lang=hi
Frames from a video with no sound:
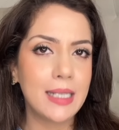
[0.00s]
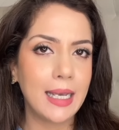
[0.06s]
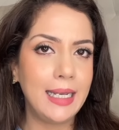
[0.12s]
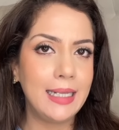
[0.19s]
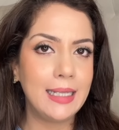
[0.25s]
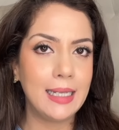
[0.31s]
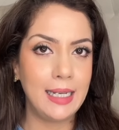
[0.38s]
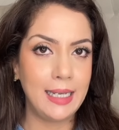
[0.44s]

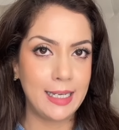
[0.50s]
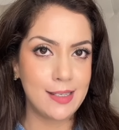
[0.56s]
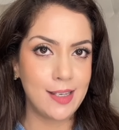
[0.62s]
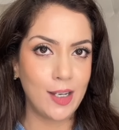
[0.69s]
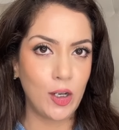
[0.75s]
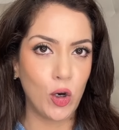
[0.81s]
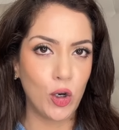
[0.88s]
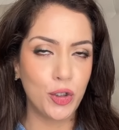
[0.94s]
सही तरीके
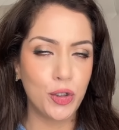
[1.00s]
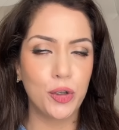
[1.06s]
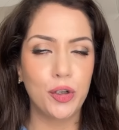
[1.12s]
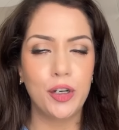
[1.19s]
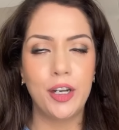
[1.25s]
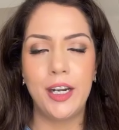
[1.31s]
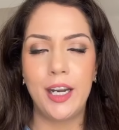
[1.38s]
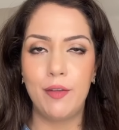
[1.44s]
से कॉन्ट्रोल
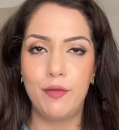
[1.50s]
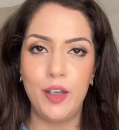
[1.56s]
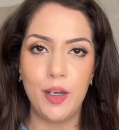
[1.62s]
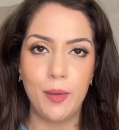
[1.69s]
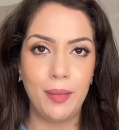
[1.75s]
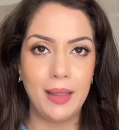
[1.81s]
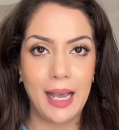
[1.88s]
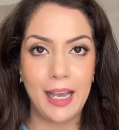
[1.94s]
करें इफ
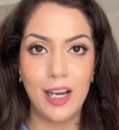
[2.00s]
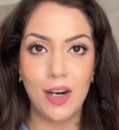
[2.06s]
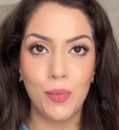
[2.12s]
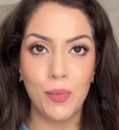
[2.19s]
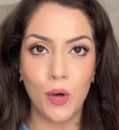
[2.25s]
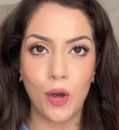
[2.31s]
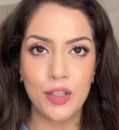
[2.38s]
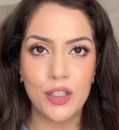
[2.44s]
यू अप्लाई
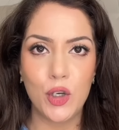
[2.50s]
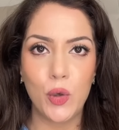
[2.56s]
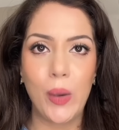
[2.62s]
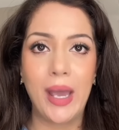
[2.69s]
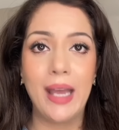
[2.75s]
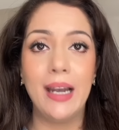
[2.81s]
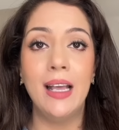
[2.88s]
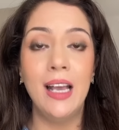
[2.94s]
आवर ब्रॉन्जो
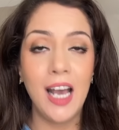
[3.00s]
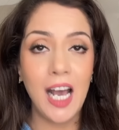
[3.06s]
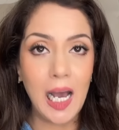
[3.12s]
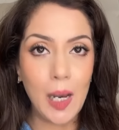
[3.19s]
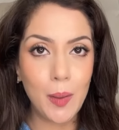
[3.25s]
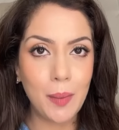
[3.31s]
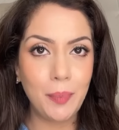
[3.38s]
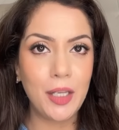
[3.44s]
वेल
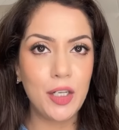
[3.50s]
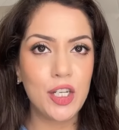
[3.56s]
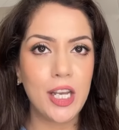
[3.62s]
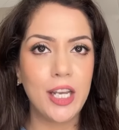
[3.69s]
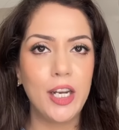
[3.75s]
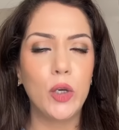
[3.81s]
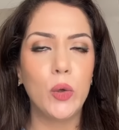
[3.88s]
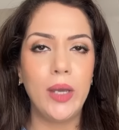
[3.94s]
हम अपने
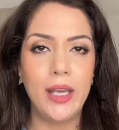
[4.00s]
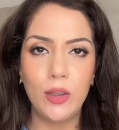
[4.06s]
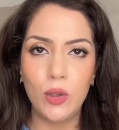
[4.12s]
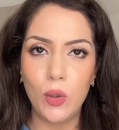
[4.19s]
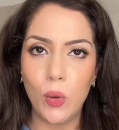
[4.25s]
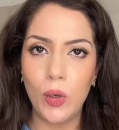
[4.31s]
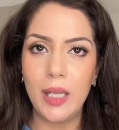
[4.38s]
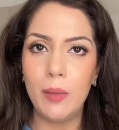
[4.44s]
चेहरे को एक
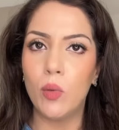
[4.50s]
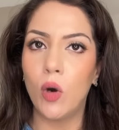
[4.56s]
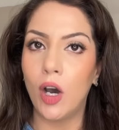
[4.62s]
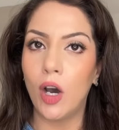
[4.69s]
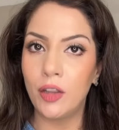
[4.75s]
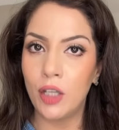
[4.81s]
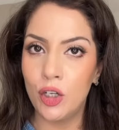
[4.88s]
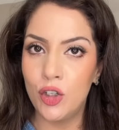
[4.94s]
थोड़ी
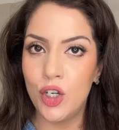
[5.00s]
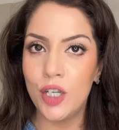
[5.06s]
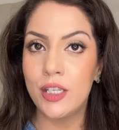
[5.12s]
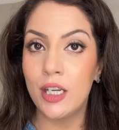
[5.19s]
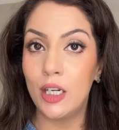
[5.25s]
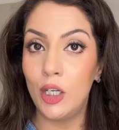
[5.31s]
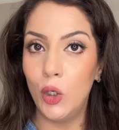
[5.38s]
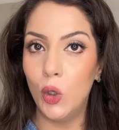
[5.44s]
बहुत
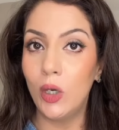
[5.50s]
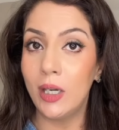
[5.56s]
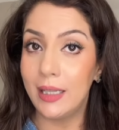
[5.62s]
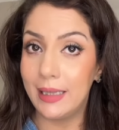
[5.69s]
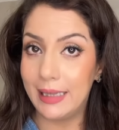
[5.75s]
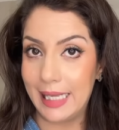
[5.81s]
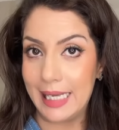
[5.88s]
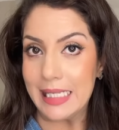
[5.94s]
चिजल लुक
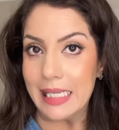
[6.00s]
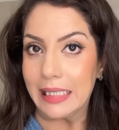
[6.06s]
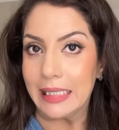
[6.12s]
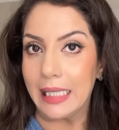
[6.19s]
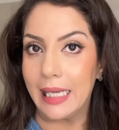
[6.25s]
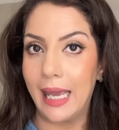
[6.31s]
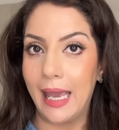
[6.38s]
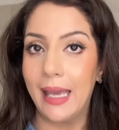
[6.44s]
दे
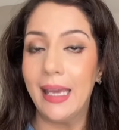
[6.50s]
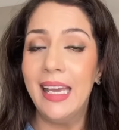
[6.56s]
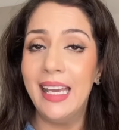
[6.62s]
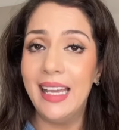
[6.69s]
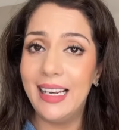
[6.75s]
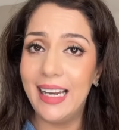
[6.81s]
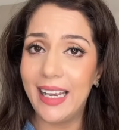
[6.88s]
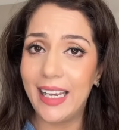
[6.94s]
सकते हैं
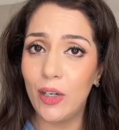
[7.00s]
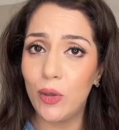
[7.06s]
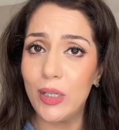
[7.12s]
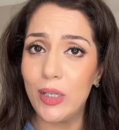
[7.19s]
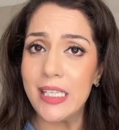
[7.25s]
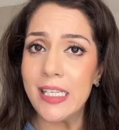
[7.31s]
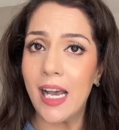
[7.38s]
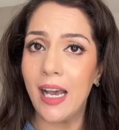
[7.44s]
लेकिन
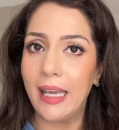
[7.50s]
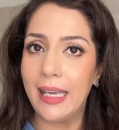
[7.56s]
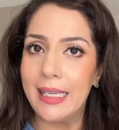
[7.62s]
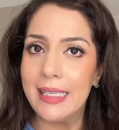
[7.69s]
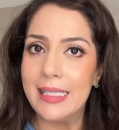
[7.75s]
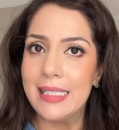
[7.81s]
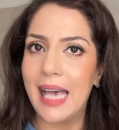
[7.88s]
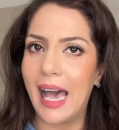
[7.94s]
उसका
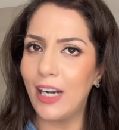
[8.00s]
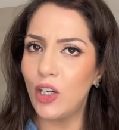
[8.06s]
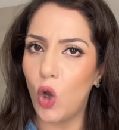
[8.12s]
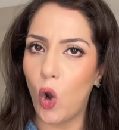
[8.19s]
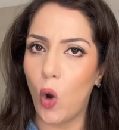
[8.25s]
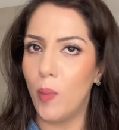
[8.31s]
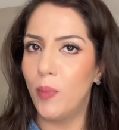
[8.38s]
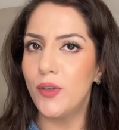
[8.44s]
एग्जैक्ट
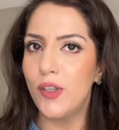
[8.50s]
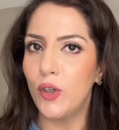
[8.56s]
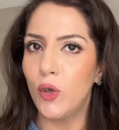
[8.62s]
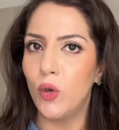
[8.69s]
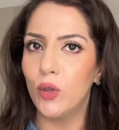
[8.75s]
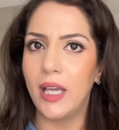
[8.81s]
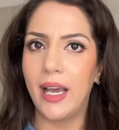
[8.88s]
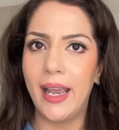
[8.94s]

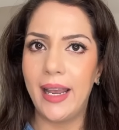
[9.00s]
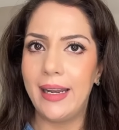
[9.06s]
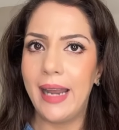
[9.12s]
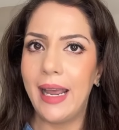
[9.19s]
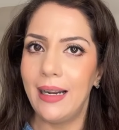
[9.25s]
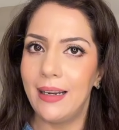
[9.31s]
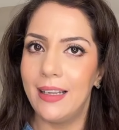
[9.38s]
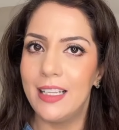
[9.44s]
ऑपोजिट होता है
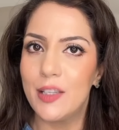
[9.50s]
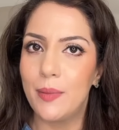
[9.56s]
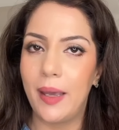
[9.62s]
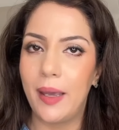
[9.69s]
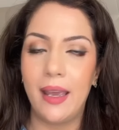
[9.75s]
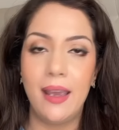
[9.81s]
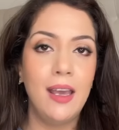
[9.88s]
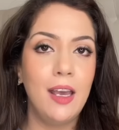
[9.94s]
नेकलाइंस
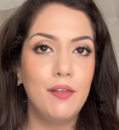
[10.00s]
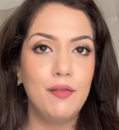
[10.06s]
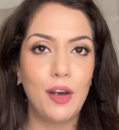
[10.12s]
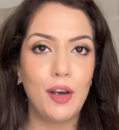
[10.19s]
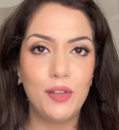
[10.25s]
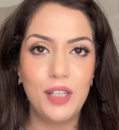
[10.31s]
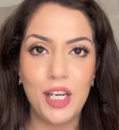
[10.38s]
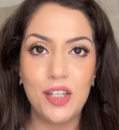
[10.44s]
पे
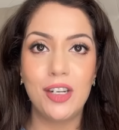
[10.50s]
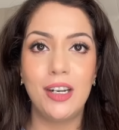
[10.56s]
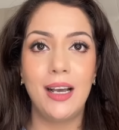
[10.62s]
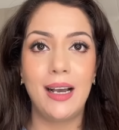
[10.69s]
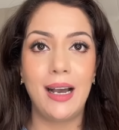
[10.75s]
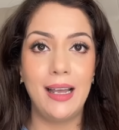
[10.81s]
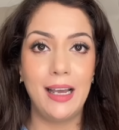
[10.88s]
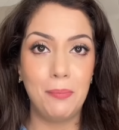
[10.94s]
फाउंडेशन
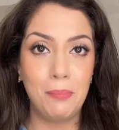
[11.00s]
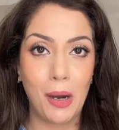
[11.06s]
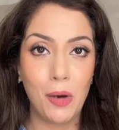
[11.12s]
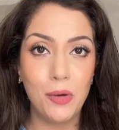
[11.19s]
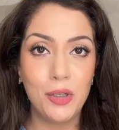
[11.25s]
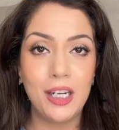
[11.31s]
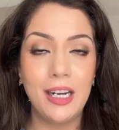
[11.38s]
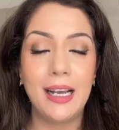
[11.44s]
लगाया
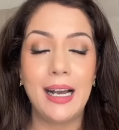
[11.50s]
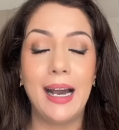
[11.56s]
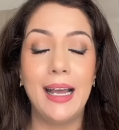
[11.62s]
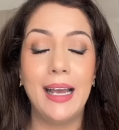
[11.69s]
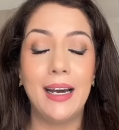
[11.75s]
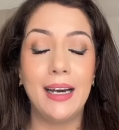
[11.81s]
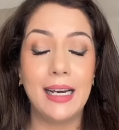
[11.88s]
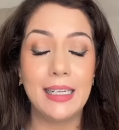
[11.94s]
पाउडर
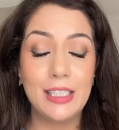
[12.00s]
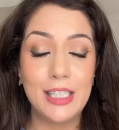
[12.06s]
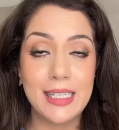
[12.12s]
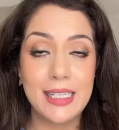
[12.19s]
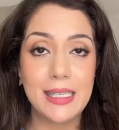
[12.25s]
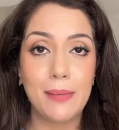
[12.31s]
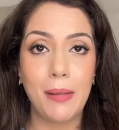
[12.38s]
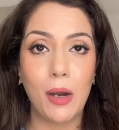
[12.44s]
लगाया
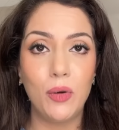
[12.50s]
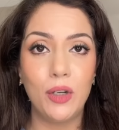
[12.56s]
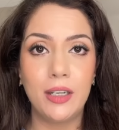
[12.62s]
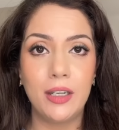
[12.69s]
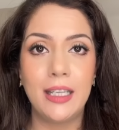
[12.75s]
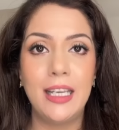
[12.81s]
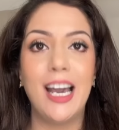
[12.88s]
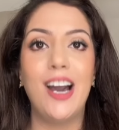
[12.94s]
अच्छे से
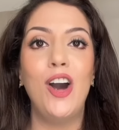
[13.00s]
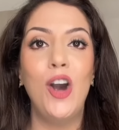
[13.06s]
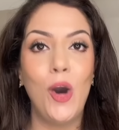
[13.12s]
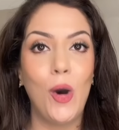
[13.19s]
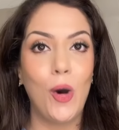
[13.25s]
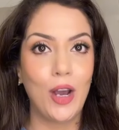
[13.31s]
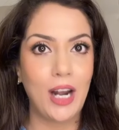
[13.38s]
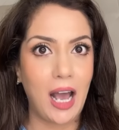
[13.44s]
पाउडर किया
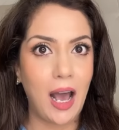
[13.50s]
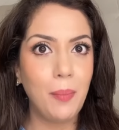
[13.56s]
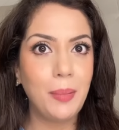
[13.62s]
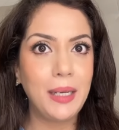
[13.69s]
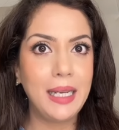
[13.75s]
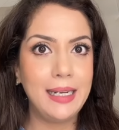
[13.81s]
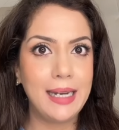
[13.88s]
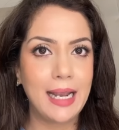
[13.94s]
और
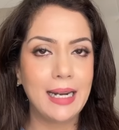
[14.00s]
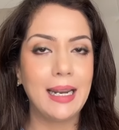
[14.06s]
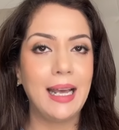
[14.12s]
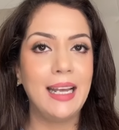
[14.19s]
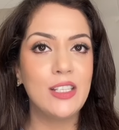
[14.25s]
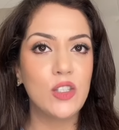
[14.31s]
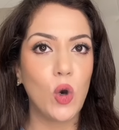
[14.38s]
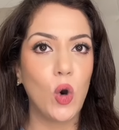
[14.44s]
आपकी
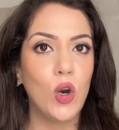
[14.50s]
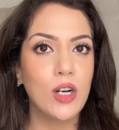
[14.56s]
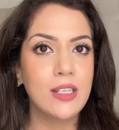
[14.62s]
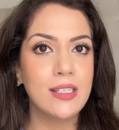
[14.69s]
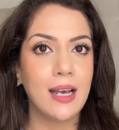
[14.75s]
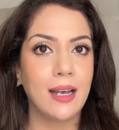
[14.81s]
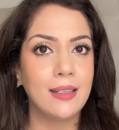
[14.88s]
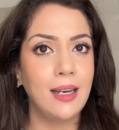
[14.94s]
नेकलाइंस और
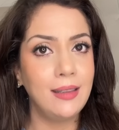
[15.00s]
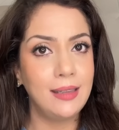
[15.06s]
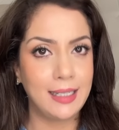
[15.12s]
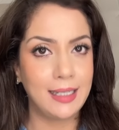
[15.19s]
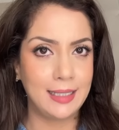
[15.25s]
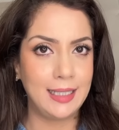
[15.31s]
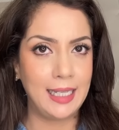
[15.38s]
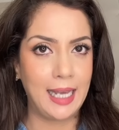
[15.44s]
ज्यादा
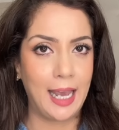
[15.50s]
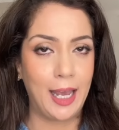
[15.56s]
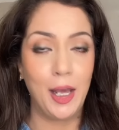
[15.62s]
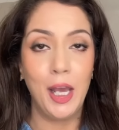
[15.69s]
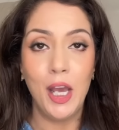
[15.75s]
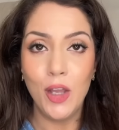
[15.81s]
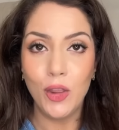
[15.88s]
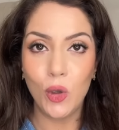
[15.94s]
दिखती हैं
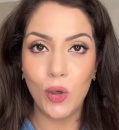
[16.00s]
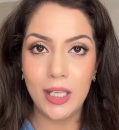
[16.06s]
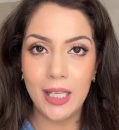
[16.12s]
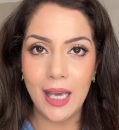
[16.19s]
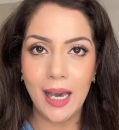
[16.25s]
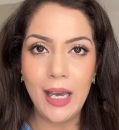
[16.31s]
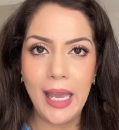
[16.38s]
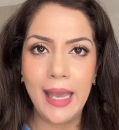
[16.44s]
तो
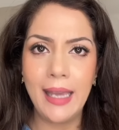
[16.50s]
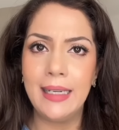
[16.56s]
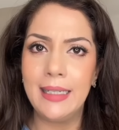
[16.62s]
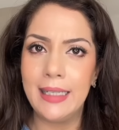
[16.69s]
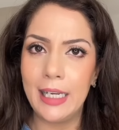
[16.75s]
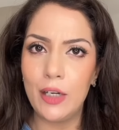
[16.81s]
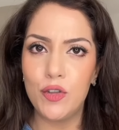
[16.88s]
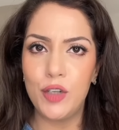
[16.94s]
क्या है
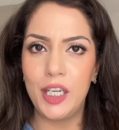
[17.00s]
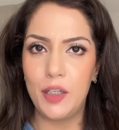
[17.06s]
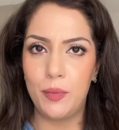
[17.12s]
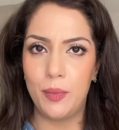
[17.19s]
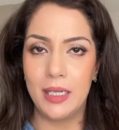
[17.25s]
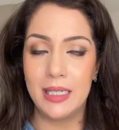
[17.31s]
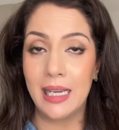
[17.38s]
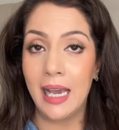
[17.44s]
इनकी
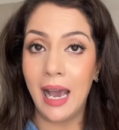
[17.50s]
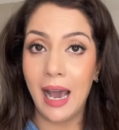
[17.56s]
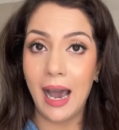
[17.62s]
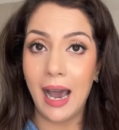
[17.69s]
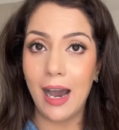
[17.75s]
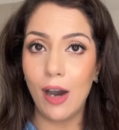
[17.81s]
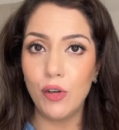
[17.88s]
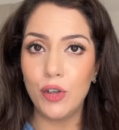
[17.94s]
ट्रीटमेंट
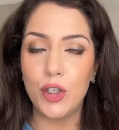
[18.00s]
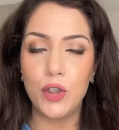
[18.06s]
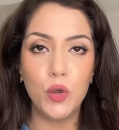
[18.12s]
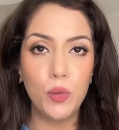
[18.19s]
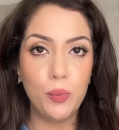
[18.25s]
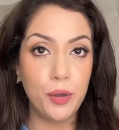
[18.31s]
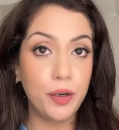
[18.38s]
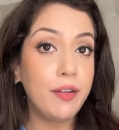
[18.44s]
हाउ डू
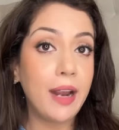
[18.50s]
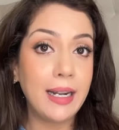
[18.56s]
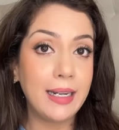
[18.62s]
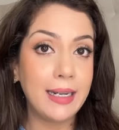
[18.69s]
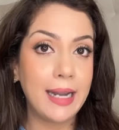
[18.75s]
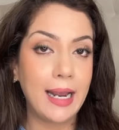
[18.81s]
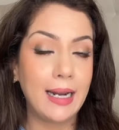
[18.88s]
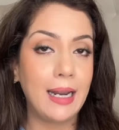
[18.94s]
यू
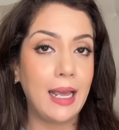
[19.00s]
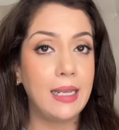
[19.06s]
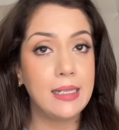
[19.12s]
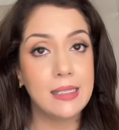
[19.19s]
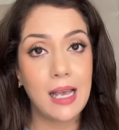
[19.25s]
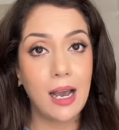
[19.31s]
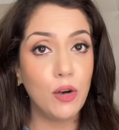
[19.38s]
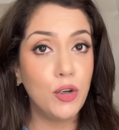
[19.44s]
प्रिवेंट
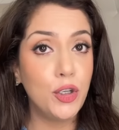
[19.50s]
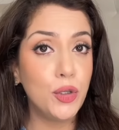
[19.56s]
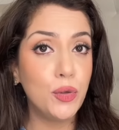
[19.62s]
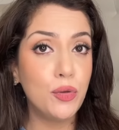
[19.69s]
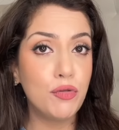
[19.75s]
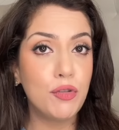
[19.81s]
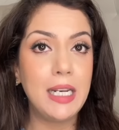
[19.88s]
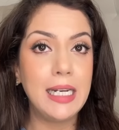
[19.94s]
नेकलाइंस हाउ डू यू
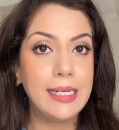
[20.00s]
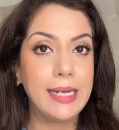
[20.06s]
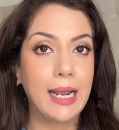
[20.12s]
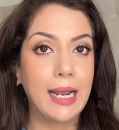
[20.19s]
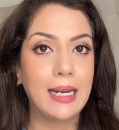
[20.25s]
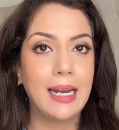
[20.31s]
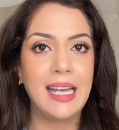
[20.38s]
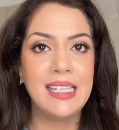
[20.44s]
ट्रीट
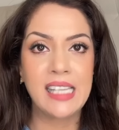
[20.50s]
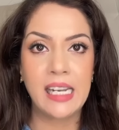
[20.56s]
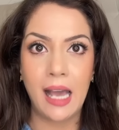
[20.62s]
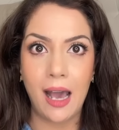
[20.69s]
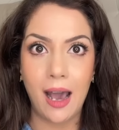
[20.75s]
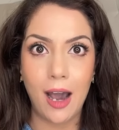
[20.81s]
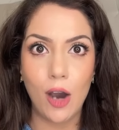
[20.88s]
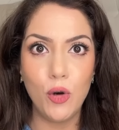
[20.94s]
नेकलाइंस एंड
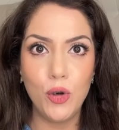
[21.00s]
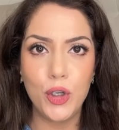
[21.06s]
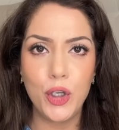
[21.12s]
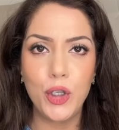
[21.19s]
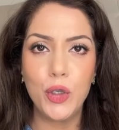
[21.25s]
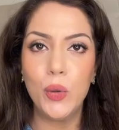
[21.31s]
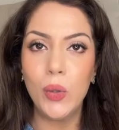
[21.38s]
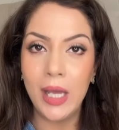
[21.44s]
हाउ डू
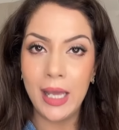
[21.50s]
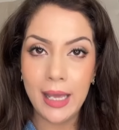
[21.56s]
यू